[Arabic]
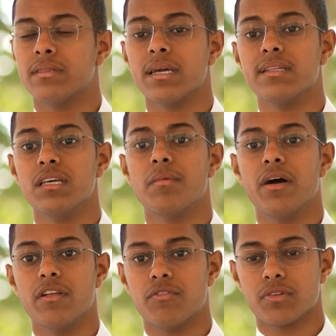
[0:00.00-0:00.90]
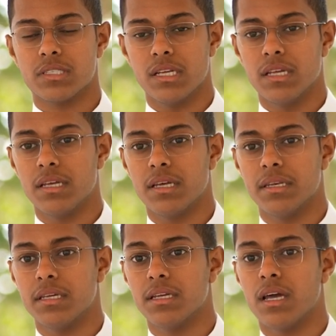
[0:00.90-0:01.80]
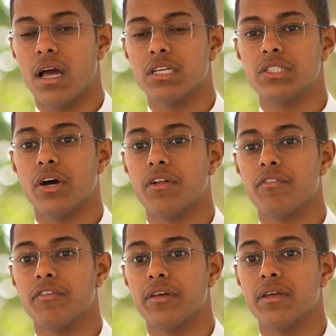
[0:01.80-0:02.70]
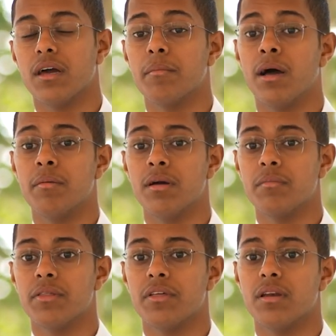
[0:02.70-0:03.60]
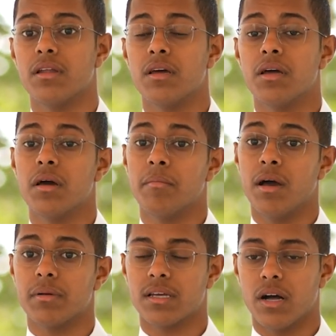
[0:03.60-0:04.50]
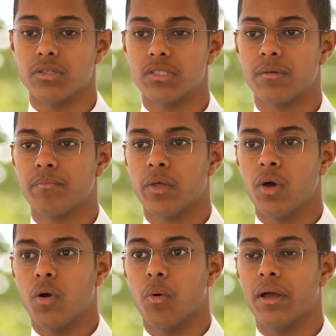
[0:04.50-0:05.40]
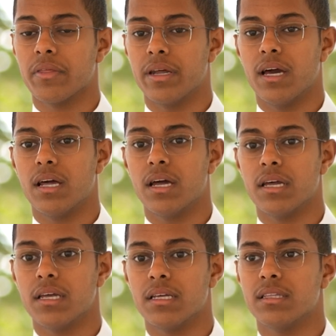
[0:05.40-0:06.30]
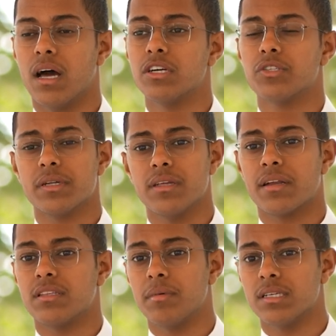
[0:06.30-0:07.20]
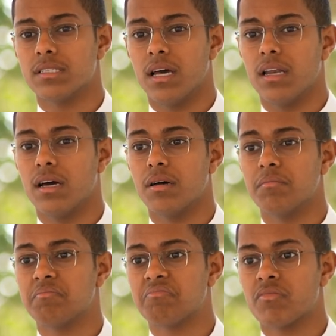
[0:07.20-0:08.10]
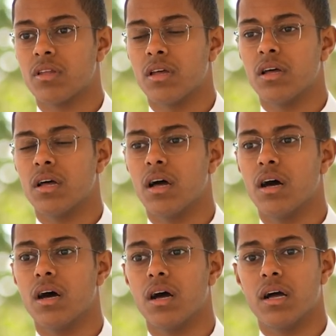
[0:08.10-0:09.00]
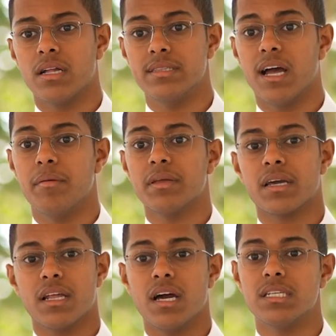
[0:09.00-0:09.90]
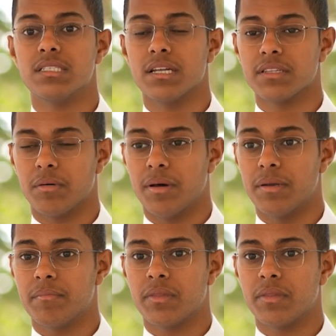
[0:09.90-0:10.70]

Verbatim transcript: تقديم هذه الفرصة لي أني أشتغل في معمل مثل معمل كاوست وأيضا على أشكر إدارة المدرسة على آه، دعمي خلال السنة طبعا